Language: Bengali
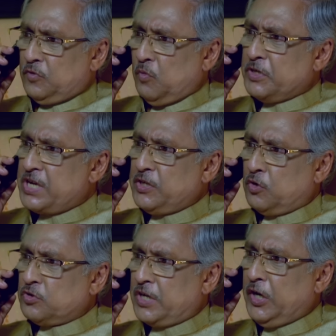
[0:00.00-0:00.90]
তুমি না হয়
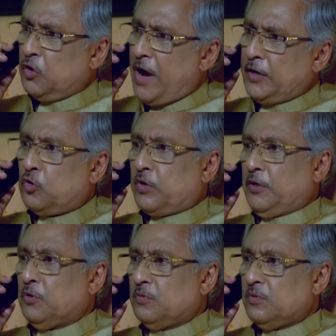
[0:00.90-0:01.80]
মিশ্রবাবুকে নিয়ে
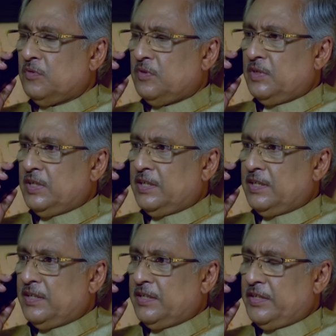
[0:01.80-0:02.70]
রোববারই এসো
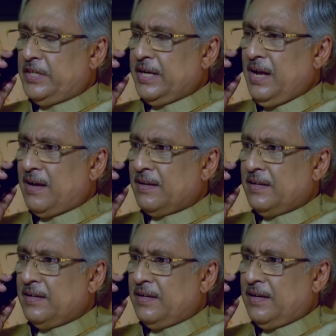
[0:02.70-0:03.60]
ঠিক আছে
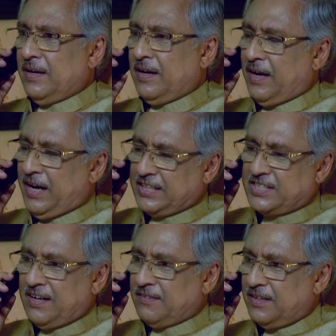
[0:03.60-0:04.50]

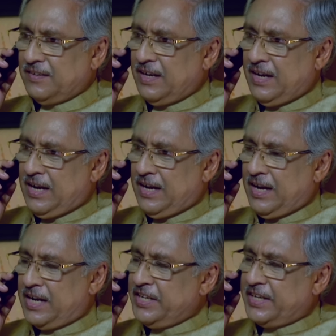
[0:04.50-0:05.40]
আচ্ছা
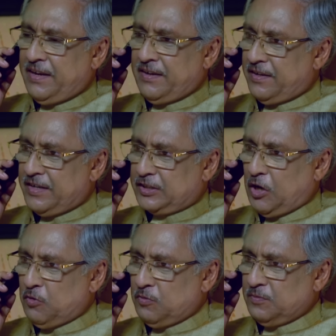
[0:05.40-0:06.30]
আচ্ছা ঠিক আছে
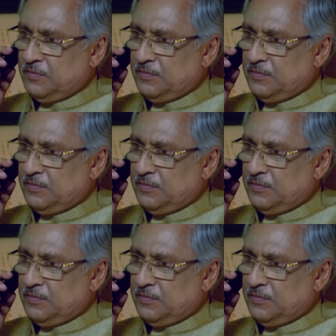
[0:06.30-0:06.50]
রাখছি